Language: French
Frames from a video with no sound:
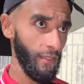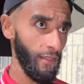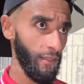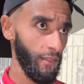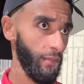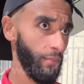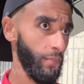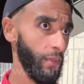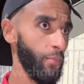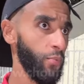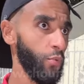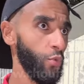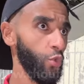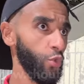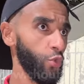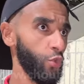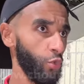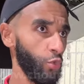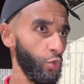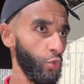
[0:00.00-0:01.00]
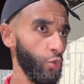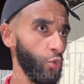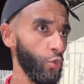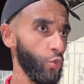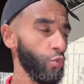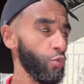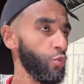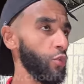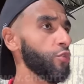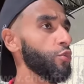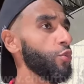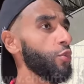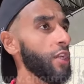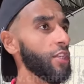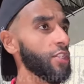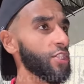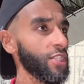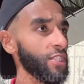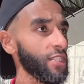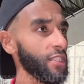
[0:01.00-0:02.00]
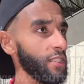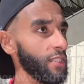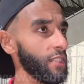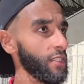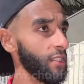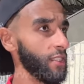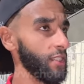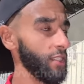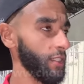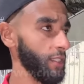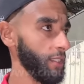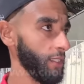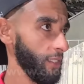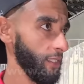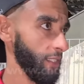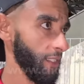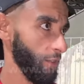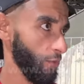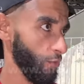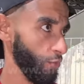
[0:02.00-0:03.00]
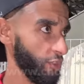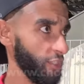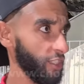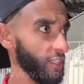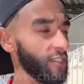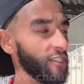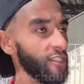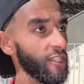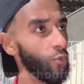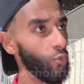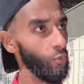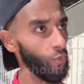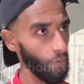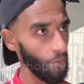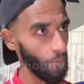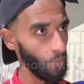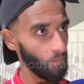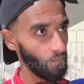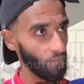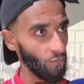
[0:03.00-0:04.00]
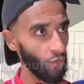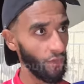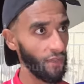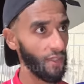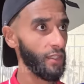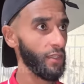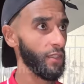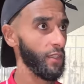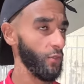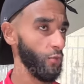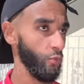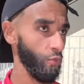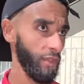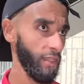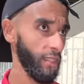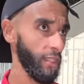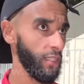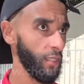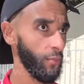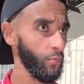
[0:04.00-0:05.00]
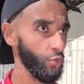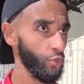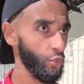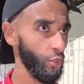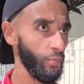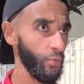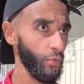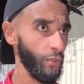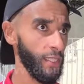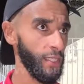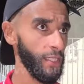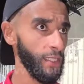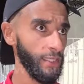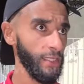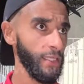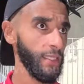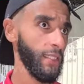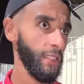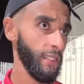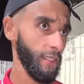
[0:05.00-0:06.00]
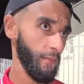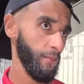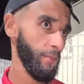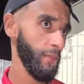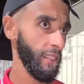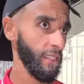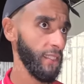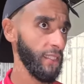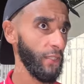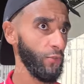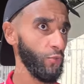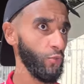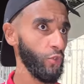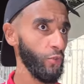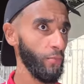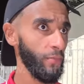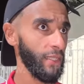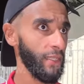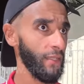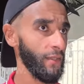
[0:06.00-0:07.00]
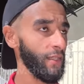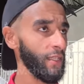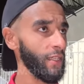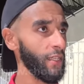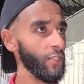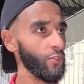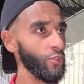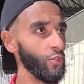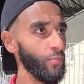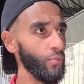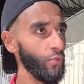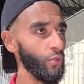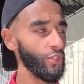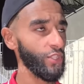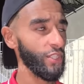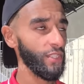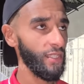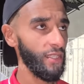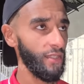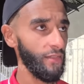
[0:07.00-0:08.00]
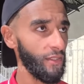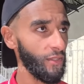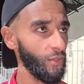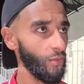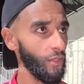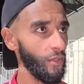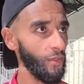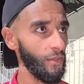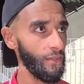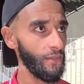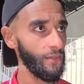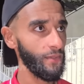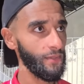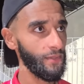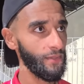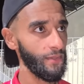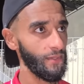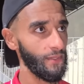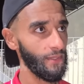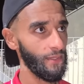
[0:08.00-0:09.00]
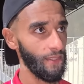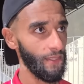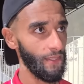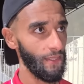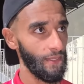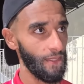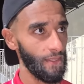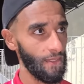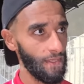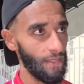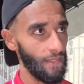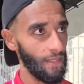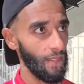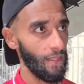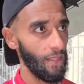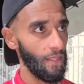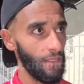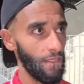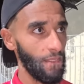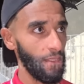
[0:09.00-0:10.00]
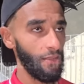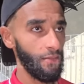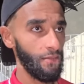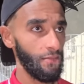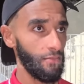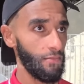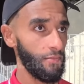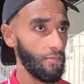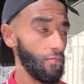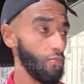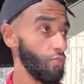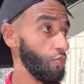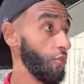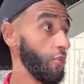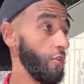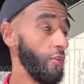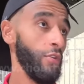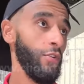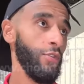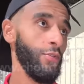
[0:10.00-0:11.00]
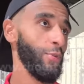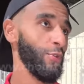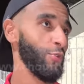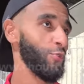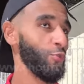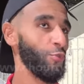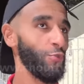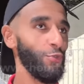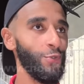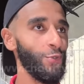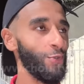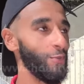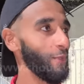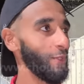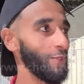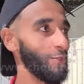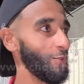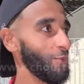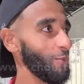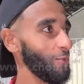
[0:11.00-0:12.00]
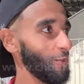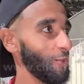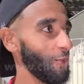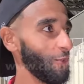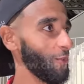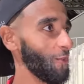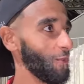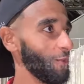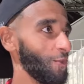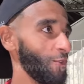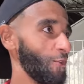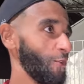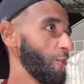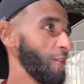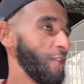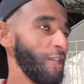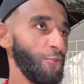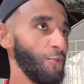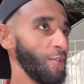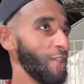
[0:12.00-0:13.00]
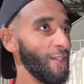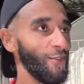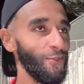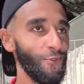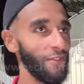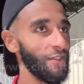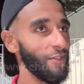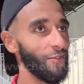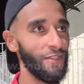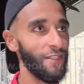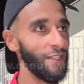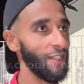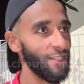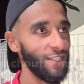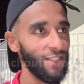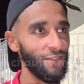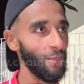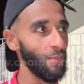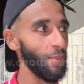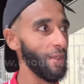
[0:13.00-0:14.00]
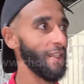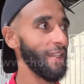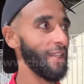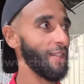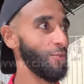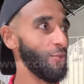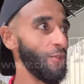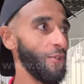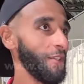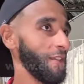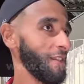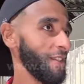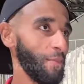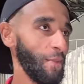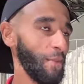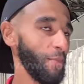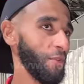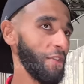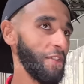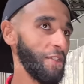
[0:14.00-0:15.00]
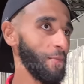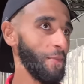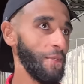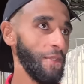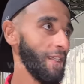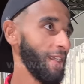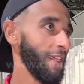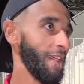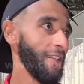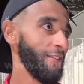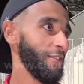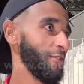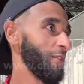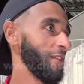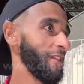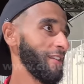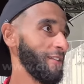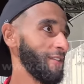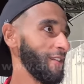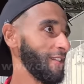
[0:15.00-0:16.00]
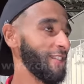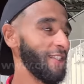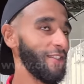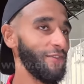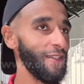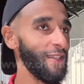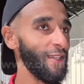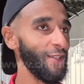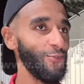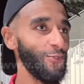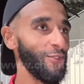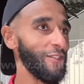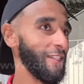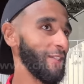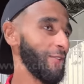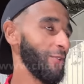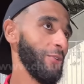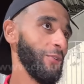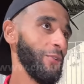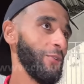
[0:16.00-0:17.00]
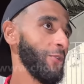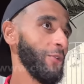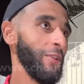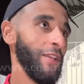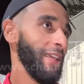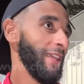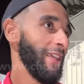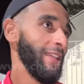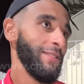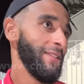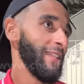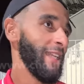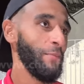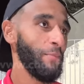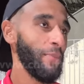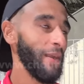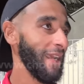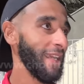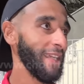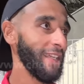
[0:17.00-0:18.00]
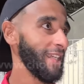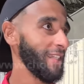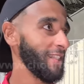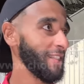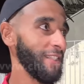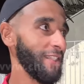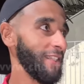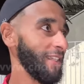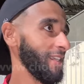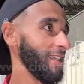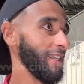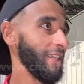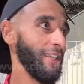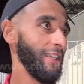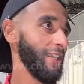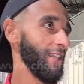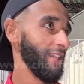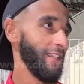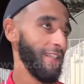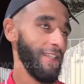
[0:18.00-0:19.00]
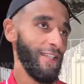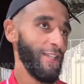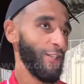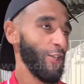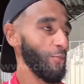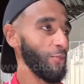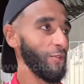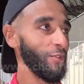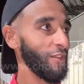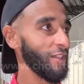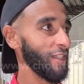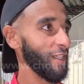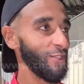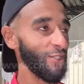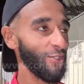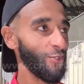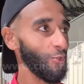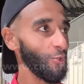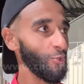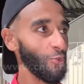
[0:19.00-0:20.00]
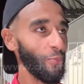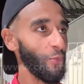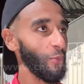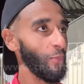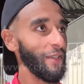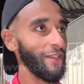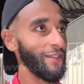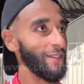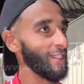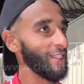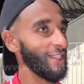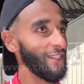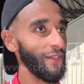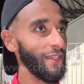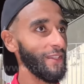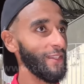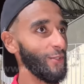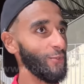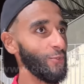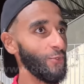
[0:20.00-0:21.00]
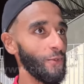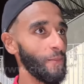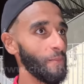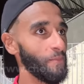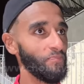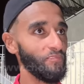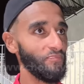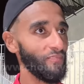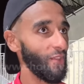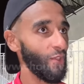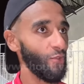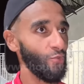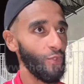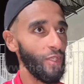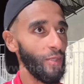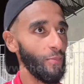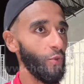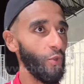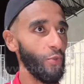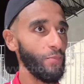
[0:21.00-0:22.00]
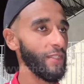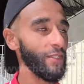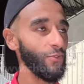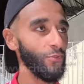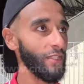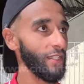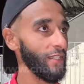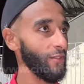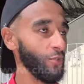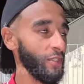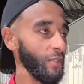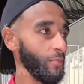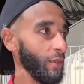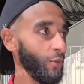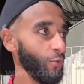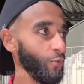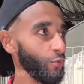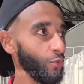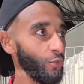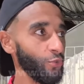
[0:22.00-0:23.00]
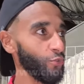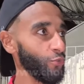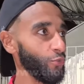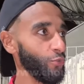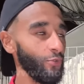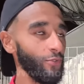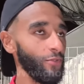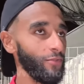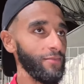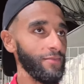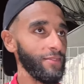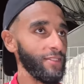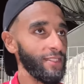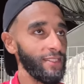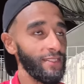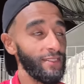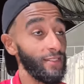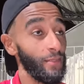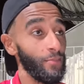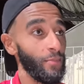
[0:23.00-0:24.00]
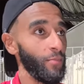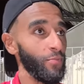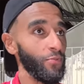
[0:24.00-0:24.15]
C'est pas pour autant que qu'on doit se relâcher. Et on sait que c'est long. On sait que c'est long. C'est le début de championnat. Mais à nous de mettre les ingrédients pour enchaîner les victoires. Vous êtes euh, satisfait aujourd'hui du résultat Non, pas du tout. Pas du tout. Non, non. Quand on est lui d'aide, on ne satisfait pas d'un nul. C'est pas possible. Celui-là qui satisfait d'un nul, c'est que il aime pas la gagne. Et, comme il nous a dit le coach, on peut pas satisfaire d'un nul. Nous les premiers, on n'est on pas content du nul. C'est pas